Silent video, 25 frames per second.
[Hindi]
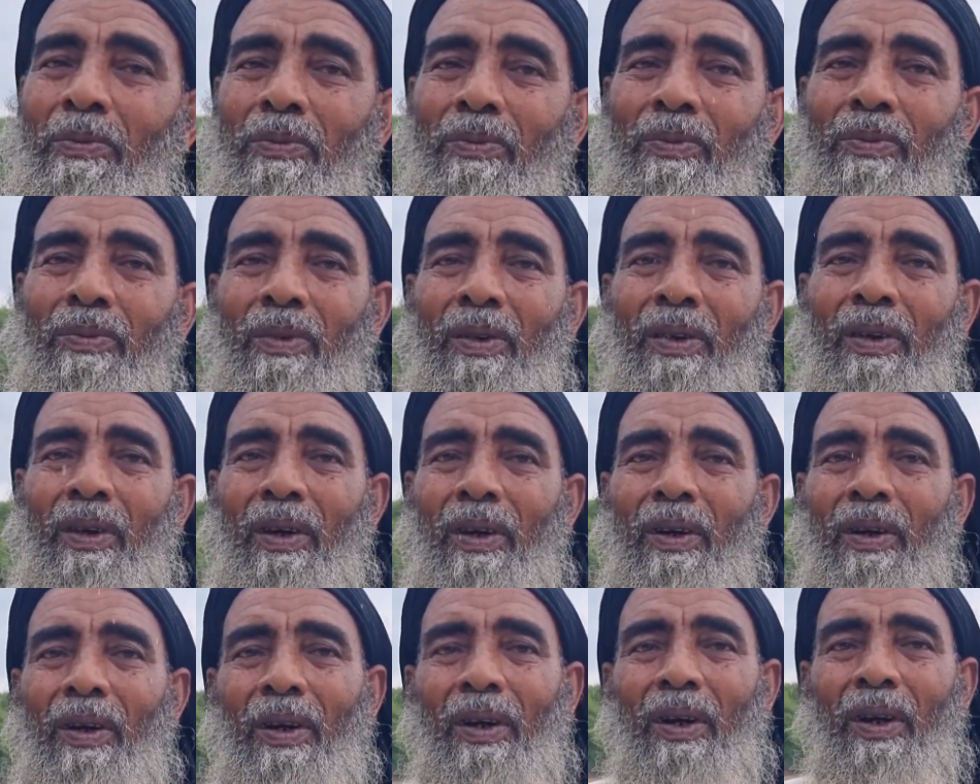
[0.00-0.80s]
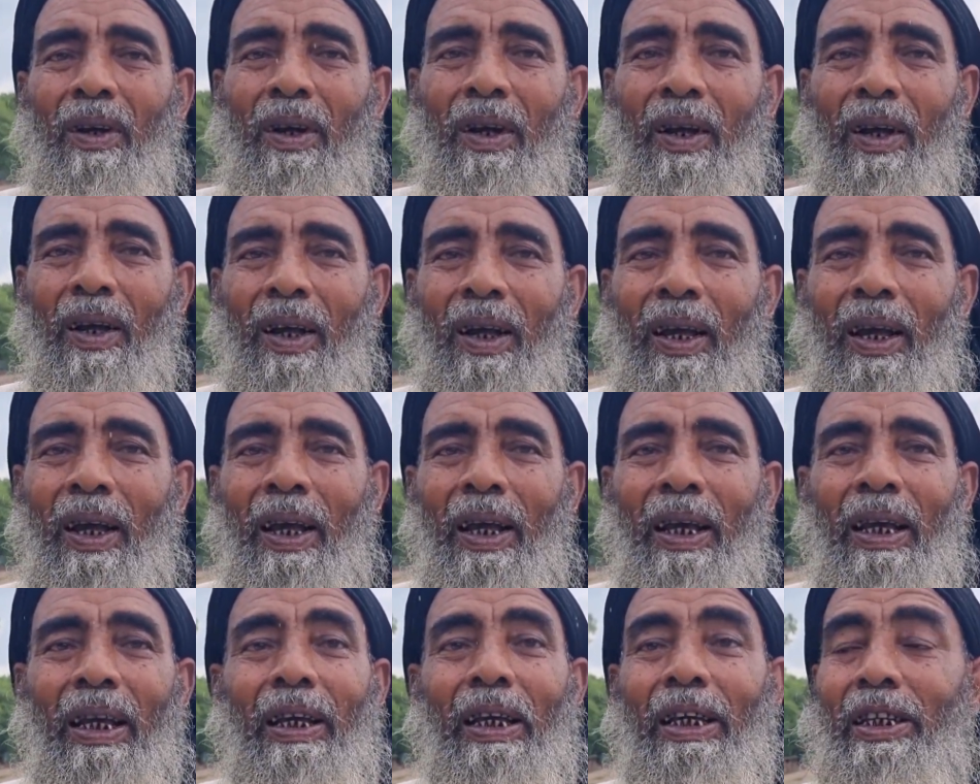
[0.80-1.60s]
केसर पुल क्यों कहा गया इसकी
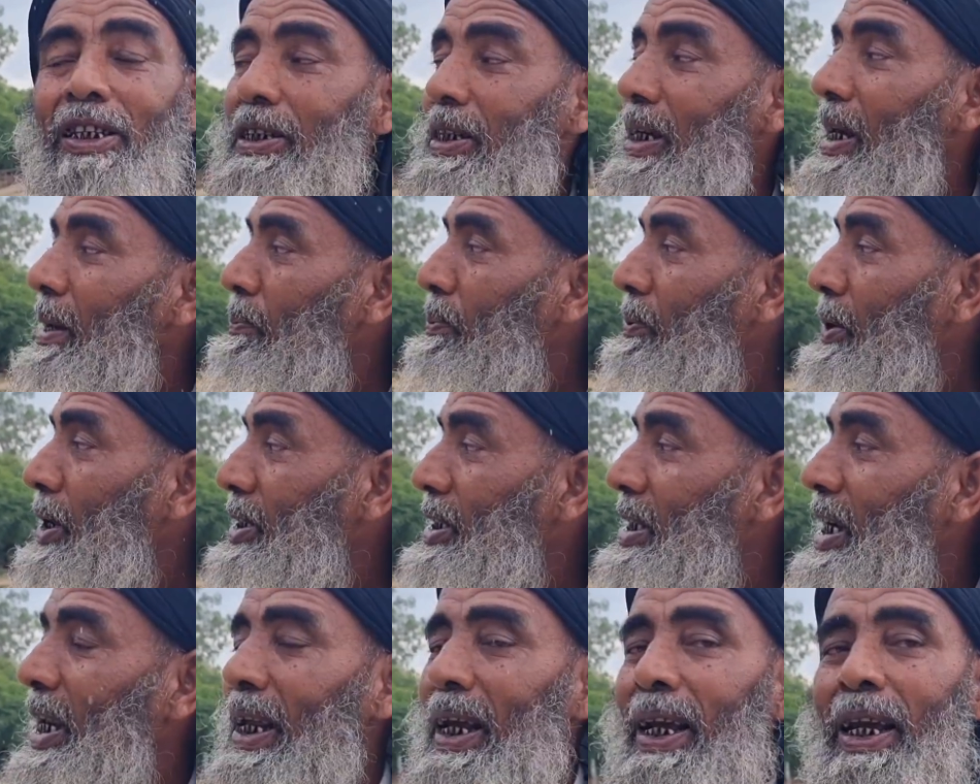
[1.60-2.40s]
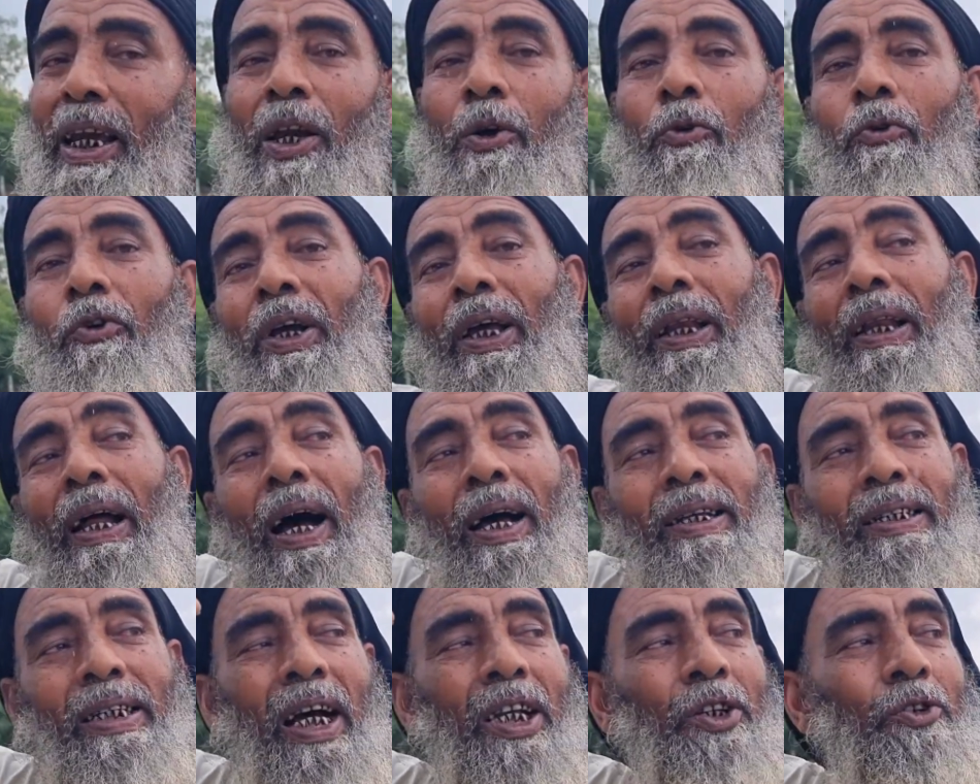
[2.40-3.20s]
क्या कहानी थी केसर है कि कोई
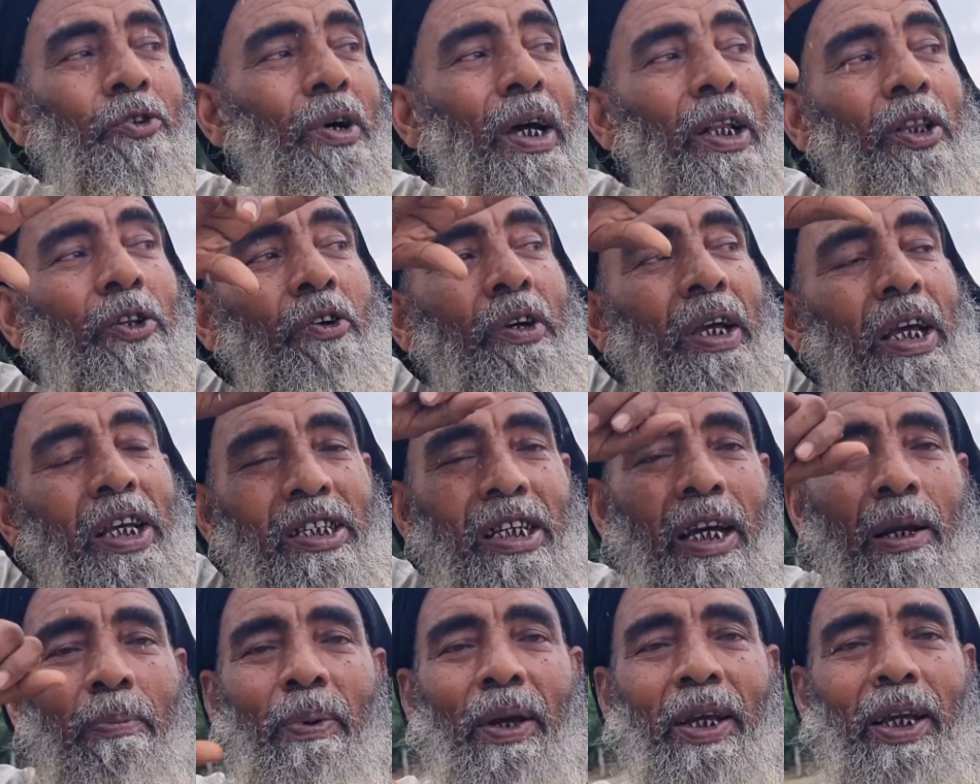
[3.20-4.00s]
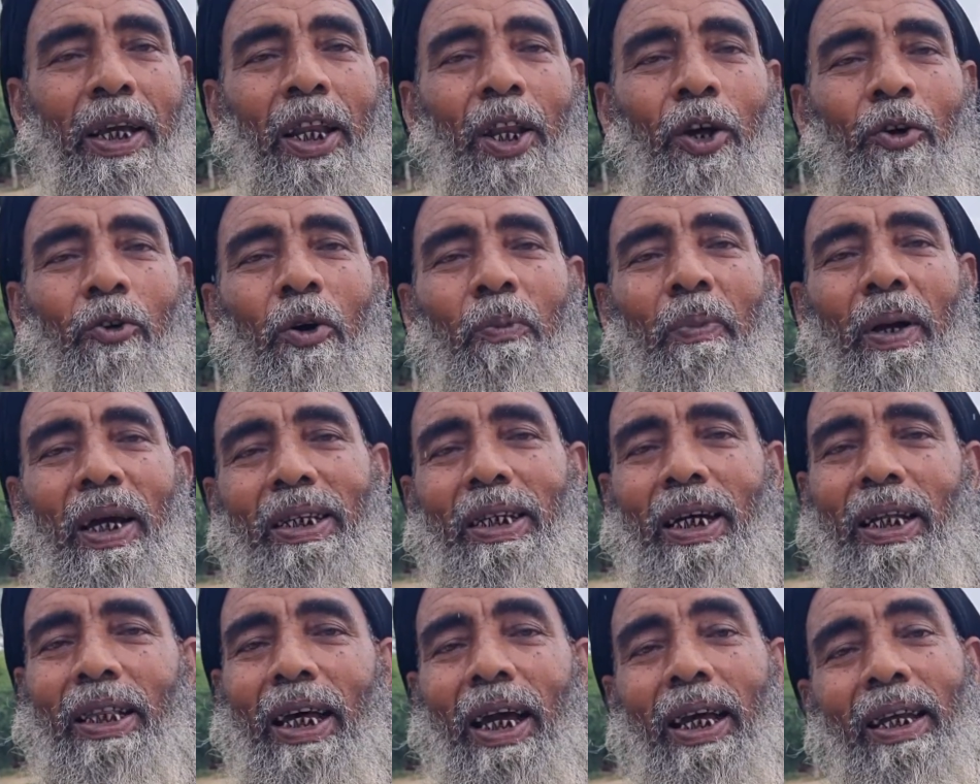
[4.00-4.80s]
राजा जो है तो केसर बिक्री को
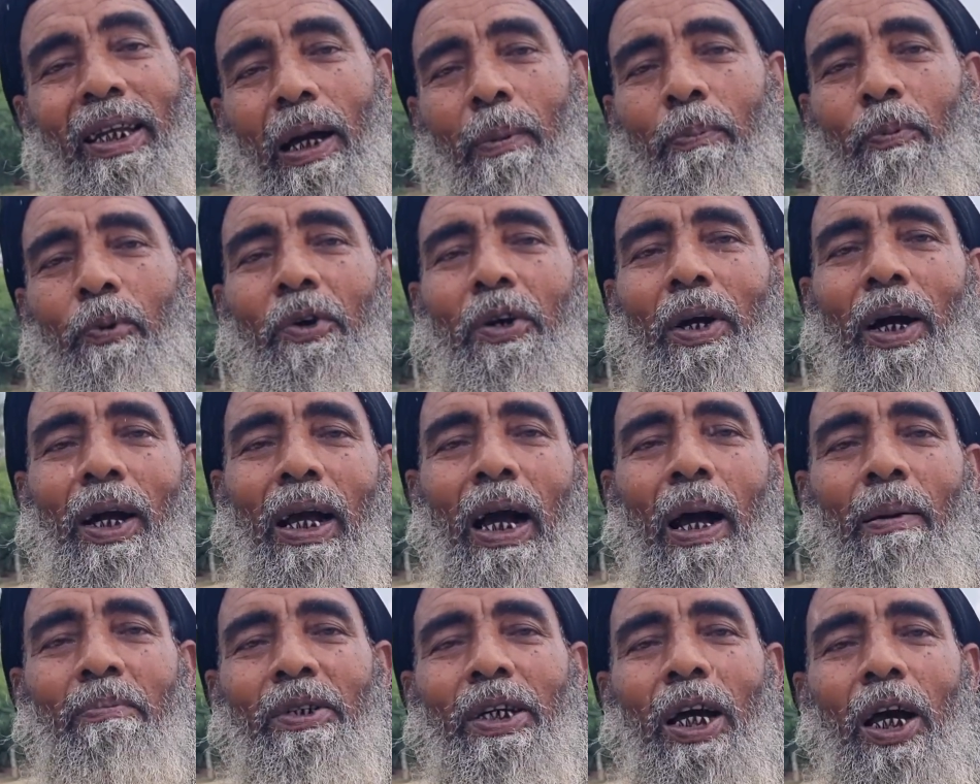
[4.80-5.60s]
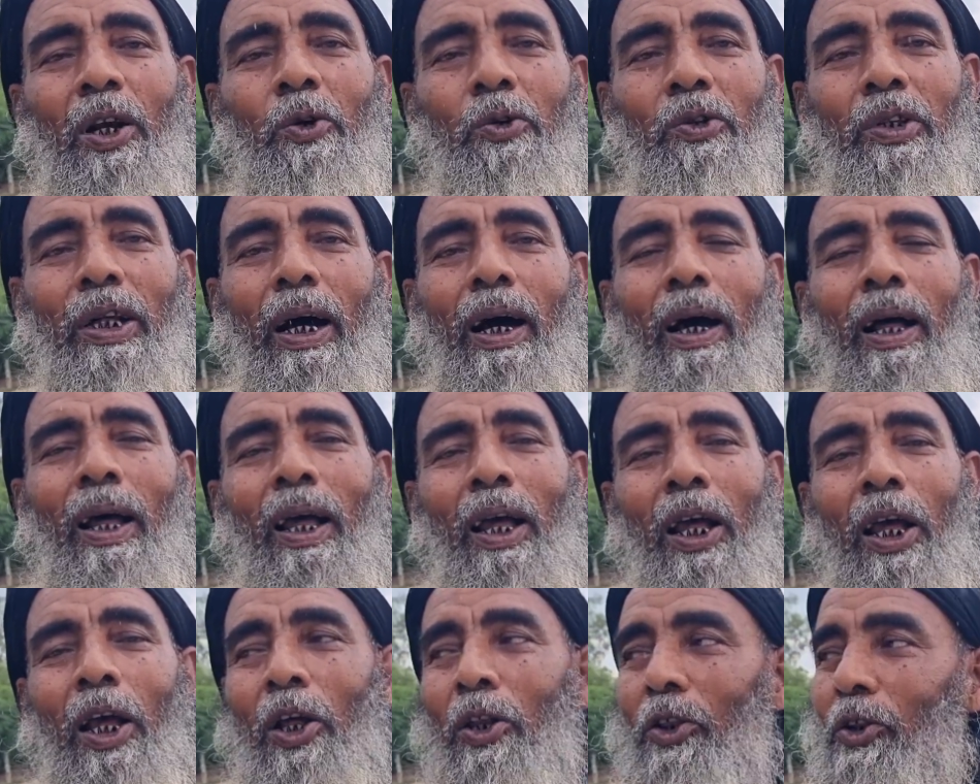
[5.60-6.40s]
भेजा था इनका पुल का काम चालू था
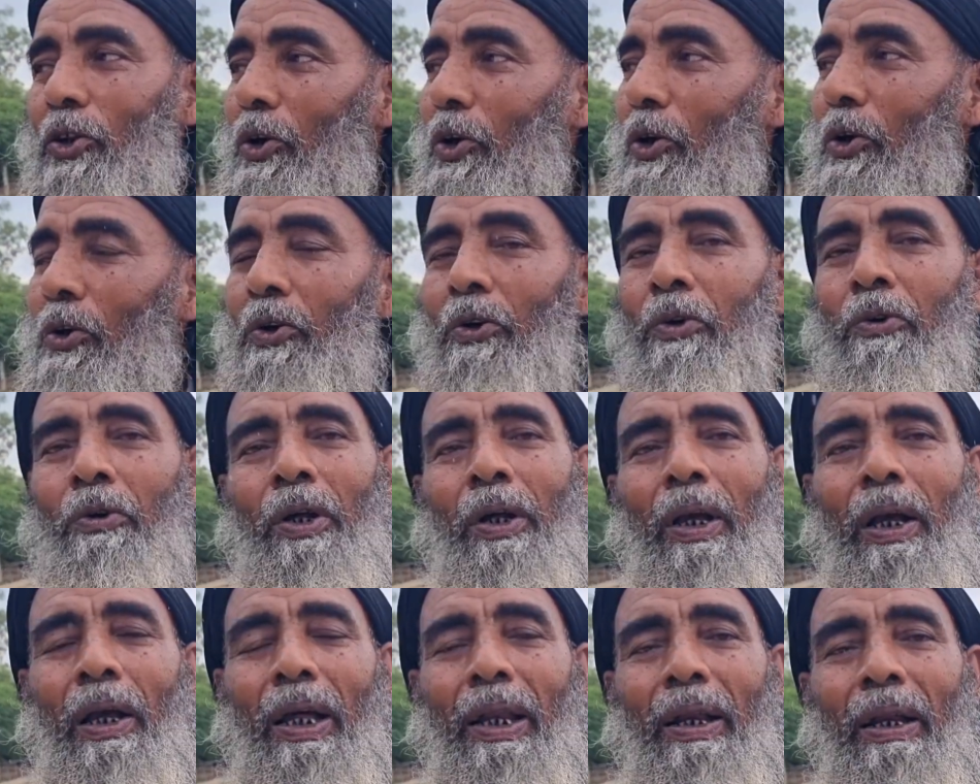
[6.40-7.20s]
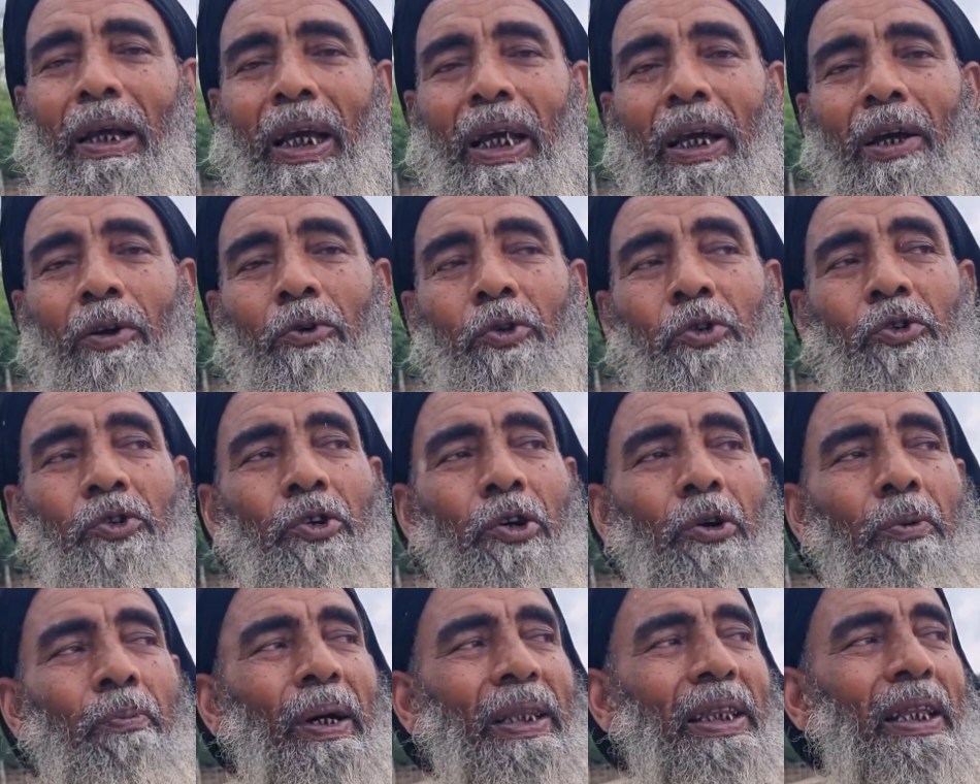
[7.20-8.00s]
हाँ। तो
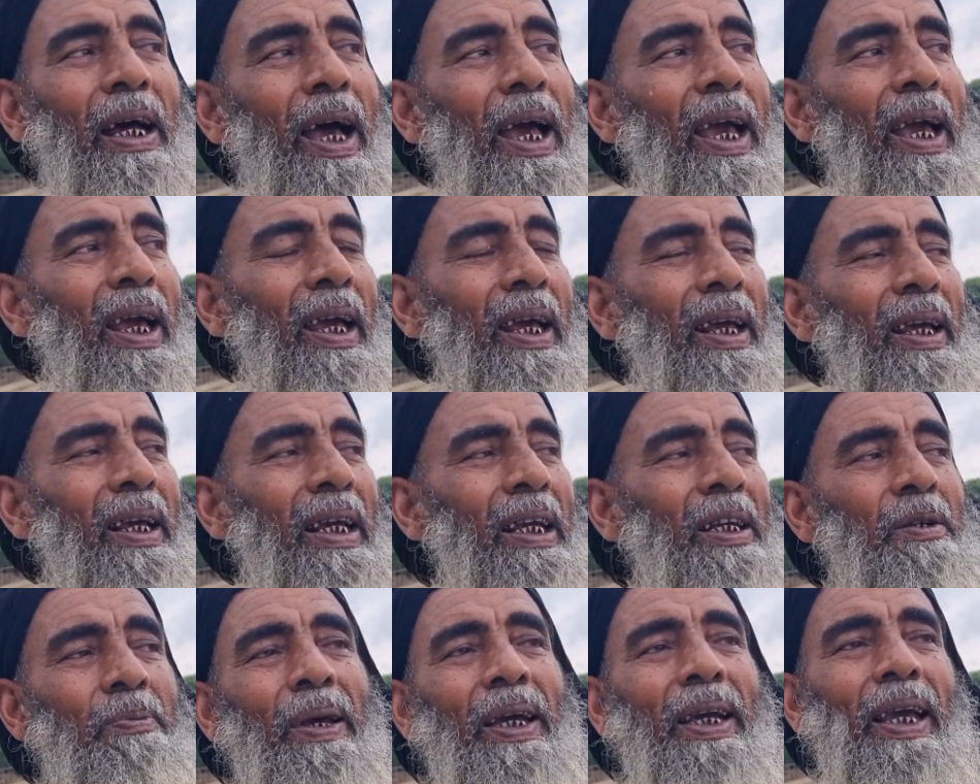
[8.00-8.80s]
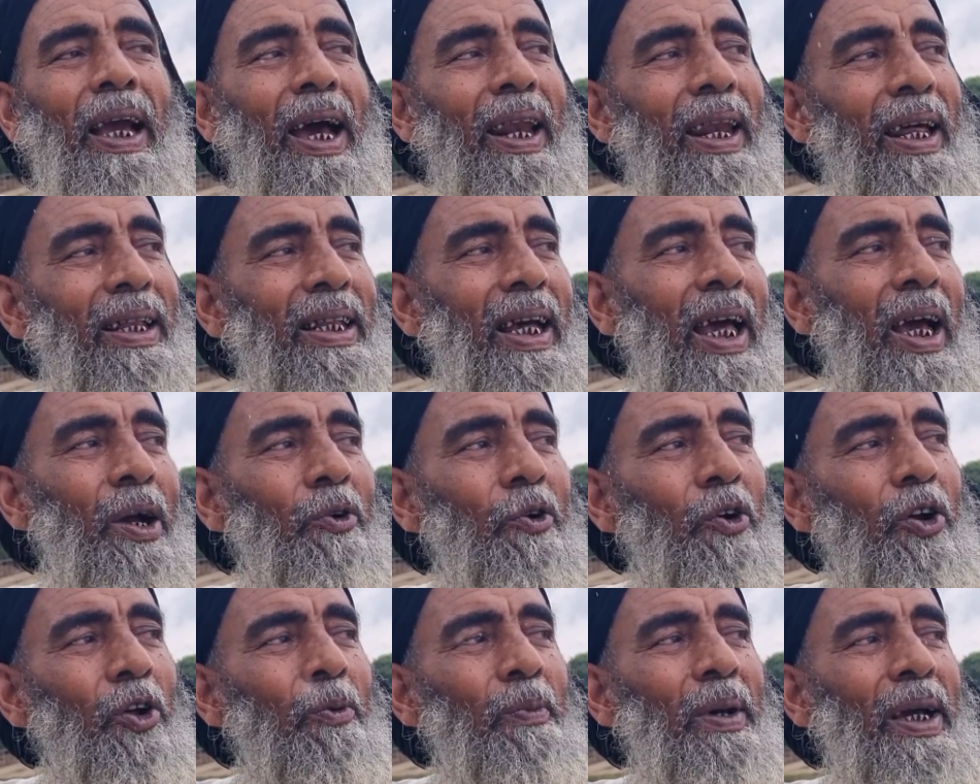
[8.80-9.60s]
उसको बताए कि इसमें क्या लदा है
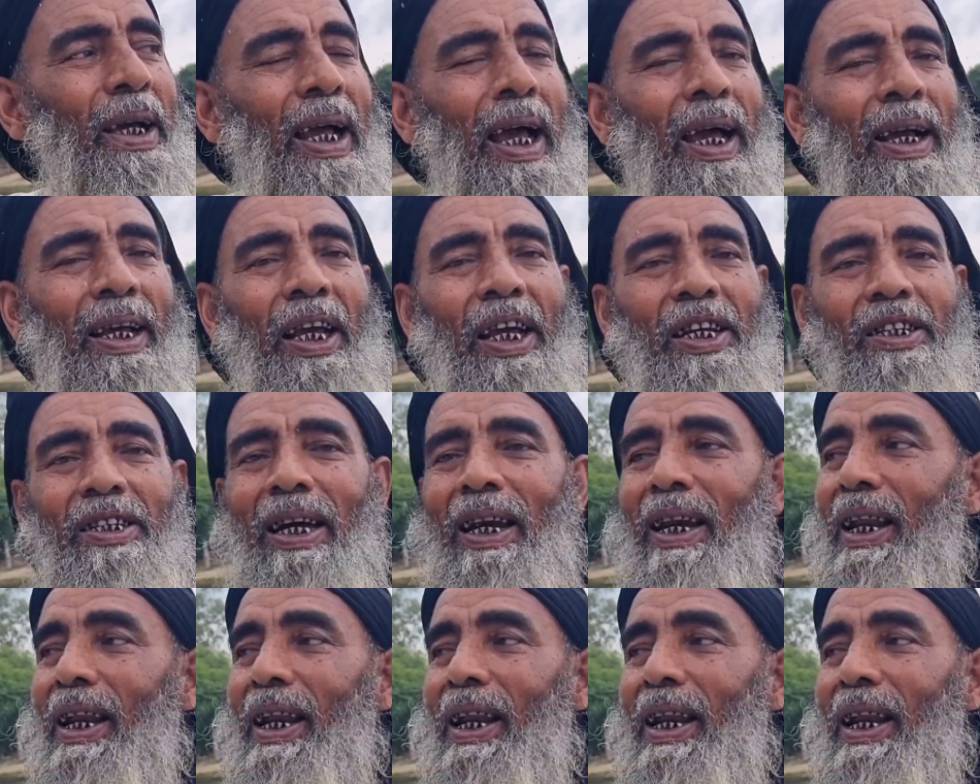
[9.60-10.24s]
घोड़ों में कहा केसर